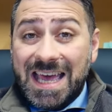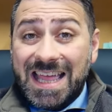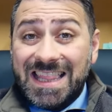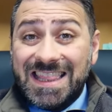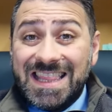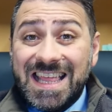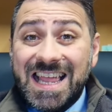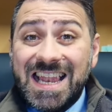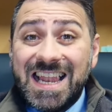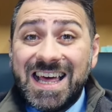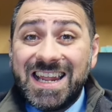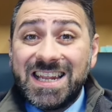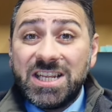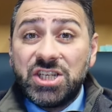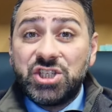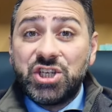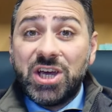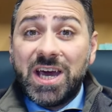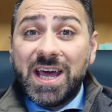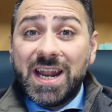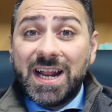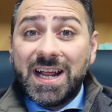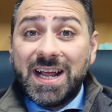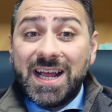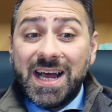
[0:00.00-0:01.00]
nella
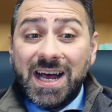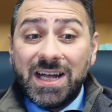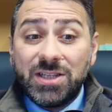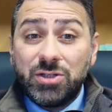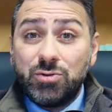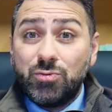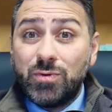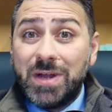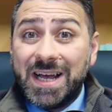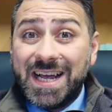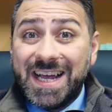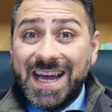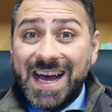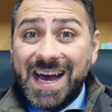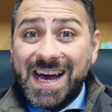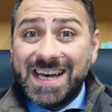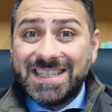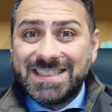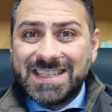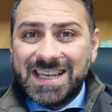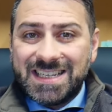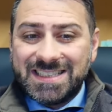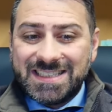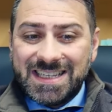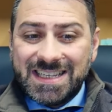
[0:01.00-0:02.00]
ricerca di una
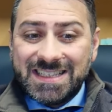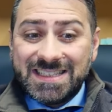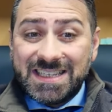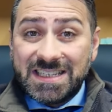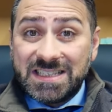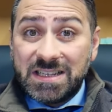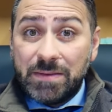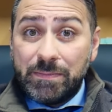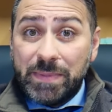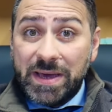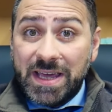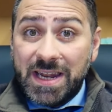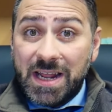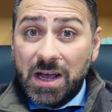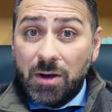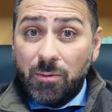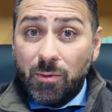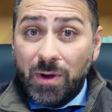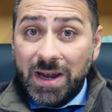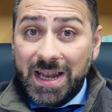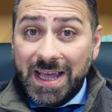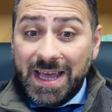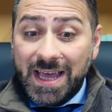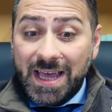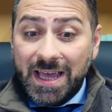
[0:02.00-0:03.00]
casa senza sapere a
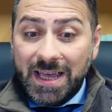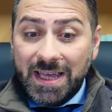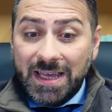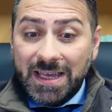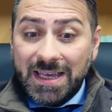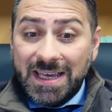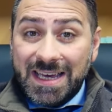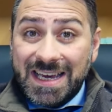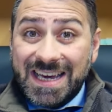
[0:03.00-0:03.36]
quale